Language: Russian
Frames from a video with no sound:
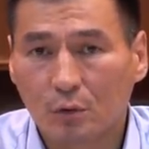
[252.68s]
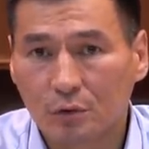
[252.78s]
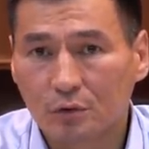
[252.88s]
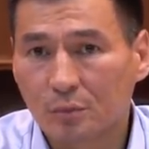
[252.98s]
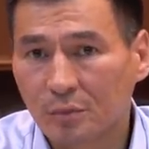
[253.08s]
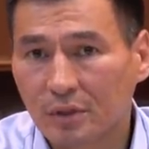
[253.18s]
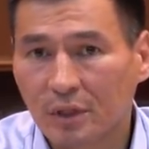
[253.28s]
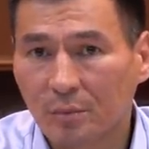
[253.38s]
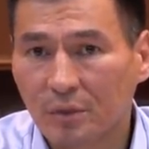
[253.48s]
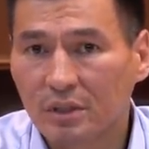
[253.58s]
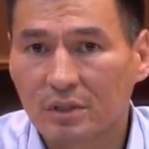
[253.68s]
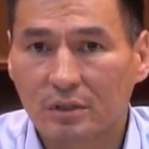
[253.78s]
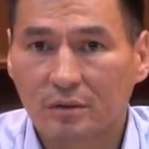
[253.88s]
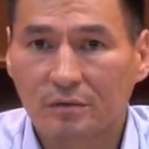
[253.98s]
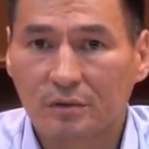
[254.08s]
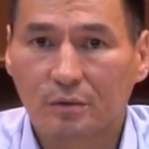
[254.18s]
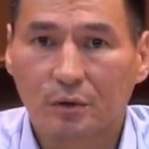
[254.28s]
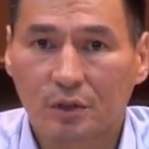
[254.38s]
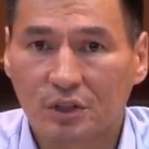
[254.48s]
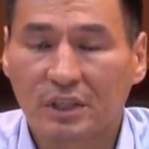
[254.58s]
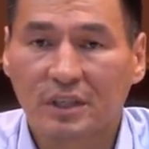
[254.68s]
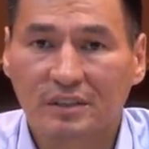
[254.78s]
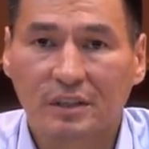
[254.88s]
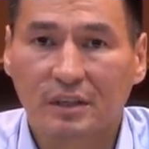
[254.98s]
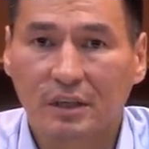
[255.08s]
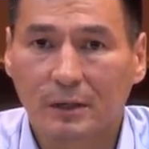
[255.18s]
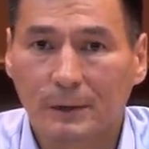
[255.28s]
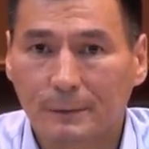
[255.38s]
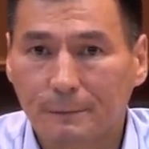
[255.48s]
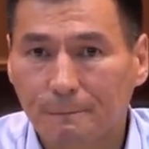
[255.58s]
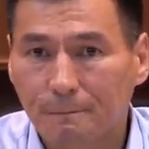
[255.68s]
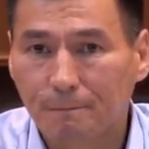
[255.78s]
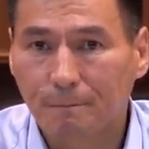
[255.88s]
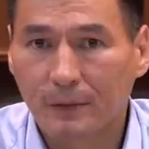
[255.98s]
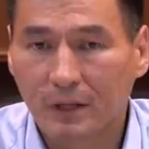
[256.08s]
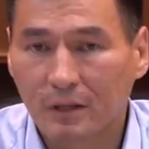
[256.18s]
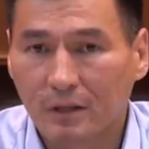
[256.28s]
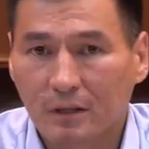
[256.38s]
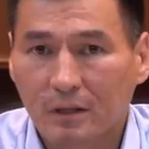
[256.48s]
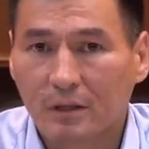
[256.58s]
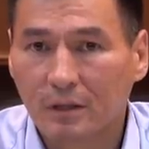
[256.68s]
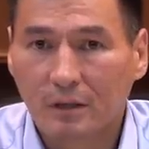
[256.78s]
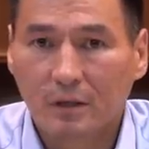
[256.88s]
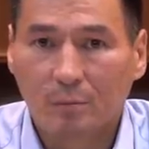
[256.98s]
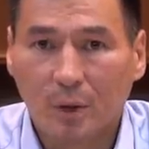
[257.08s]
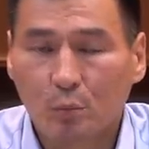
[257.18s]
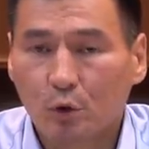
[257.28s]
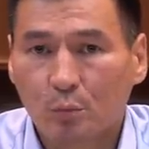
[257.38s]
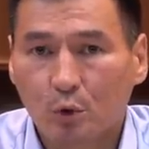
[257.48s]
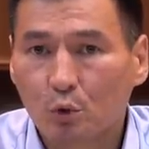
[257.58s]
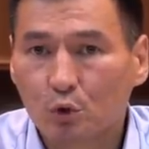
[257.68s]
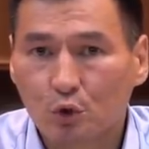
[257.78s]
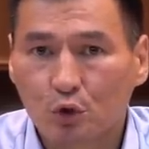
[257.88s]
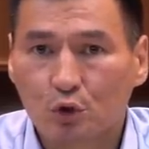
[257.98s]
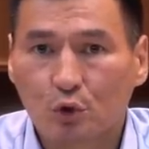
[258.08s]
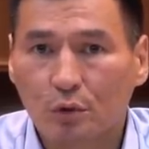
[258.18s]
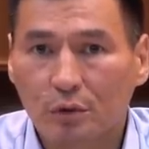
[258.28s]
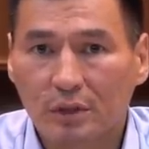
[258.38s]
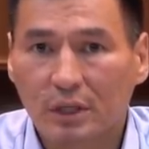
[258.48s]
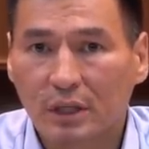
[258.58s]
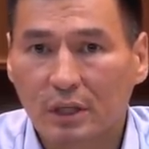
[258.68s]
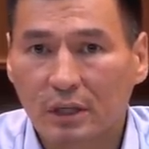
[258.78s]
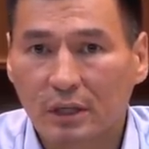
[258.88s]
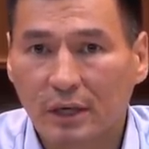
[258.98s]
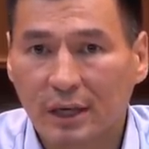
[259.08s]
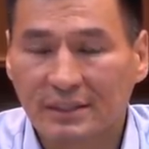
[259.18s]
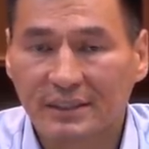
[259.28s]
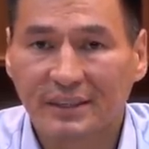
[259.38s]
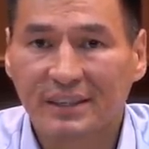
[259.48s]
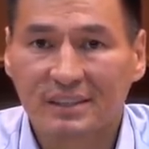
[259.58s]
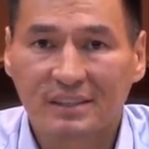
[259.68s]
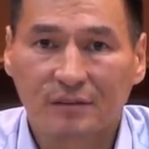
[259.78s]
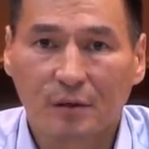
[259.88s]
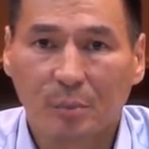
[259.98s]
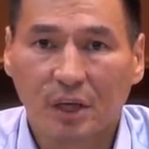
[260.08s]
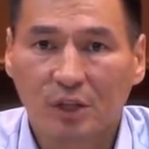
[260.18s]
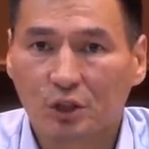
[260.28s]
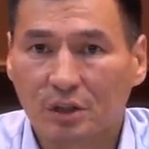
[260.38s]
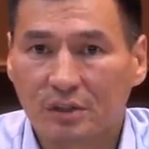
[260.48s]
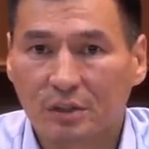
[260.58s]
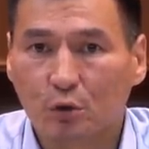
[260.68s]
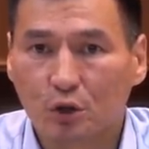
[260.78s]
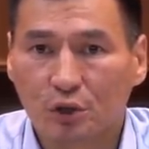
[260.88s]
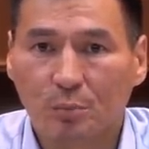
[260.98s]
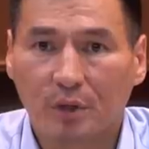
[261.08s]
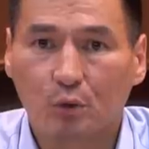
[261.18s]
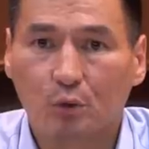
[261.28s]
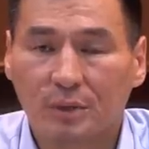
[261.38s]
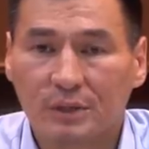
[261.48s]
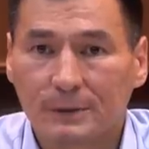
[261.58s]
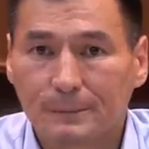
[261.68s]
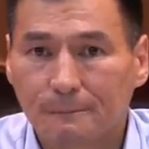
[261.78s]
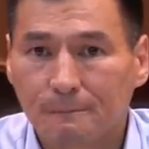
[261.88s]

он сумел добиться всего лишь за несколько лет. И, по-моему, лучшую школу для антикризисного менеджера сложно придумать.